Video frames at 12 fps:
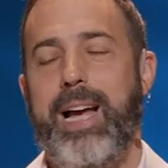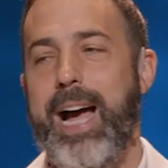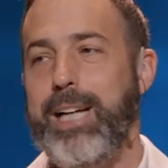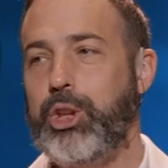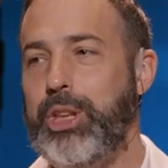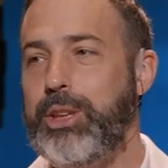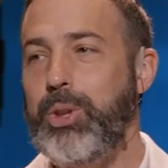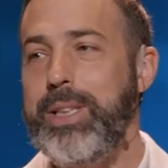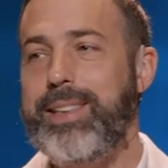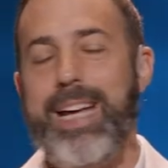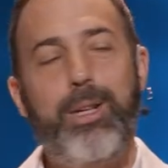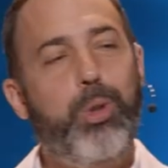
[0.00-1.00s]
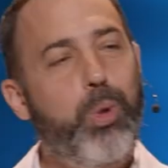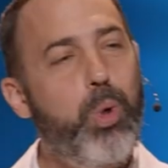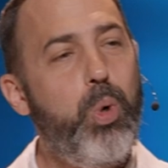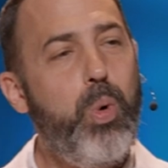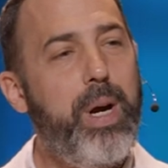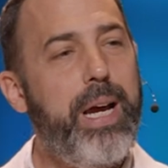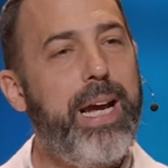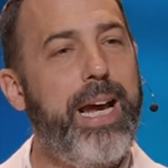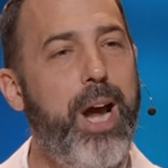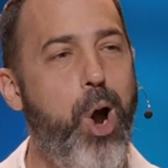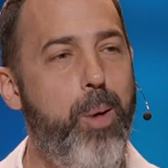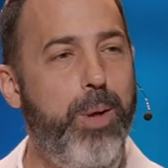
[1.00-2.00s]
Hein, Jésus était doux
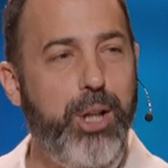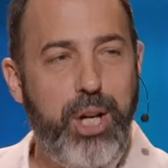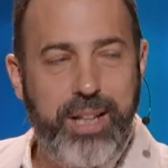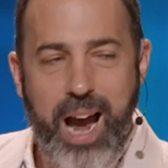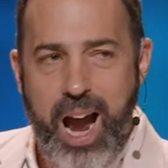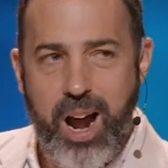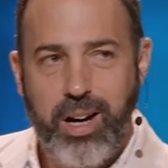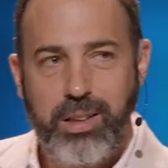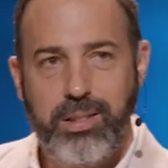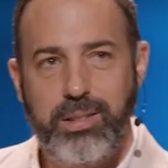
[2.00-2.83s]
et humble de cœur.